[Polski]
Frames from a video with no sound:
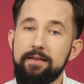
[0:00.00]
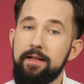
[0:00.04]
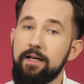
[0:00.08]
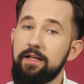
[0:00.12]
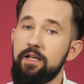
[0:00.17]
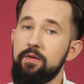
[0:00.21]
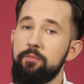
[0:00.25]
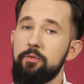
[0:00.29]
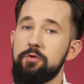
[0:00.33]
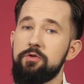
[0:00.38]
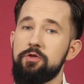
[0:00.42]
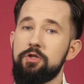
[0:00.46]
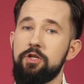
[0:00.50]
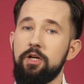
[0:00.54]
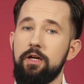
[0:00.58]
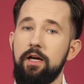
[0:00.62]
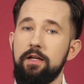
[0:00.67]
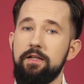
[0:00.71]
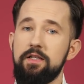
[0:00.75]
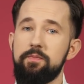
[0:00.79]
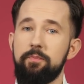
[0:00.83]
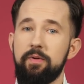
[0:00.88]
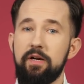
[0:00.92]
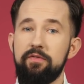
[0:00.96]
Takie
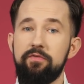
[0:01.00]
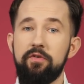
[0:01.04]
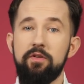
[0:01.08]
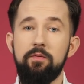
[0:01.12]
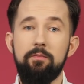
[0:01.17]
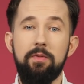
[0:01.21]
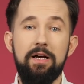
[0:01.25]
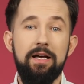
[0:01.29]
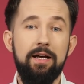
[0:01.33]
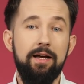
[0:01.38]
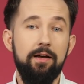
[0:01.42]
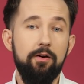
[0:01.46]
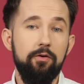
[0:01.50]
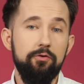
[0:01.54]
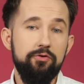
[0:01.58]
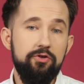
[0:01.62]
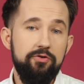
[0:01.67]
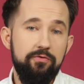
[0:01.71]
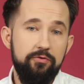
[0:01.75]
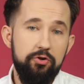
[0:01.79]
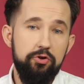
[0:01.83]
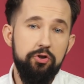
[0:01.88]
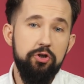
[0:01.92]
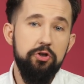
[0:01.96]
postrzeganie sprawy ma
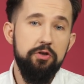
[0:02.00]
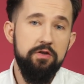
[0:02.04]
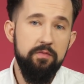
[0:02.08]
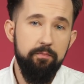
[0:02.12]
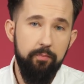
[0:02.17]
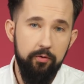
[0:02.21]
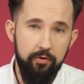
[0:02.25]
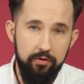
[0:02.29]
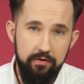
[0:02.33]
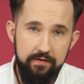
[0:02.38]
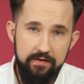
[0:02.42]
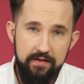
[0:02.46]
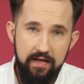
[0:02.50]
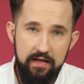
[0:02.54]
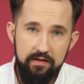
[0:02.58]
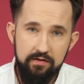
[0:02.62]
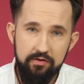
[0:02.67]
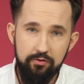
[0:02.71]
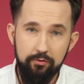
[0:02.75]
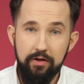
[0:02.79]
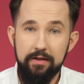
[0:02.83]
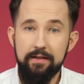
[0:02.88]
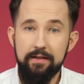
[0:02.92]
oczywiście sporo sensu,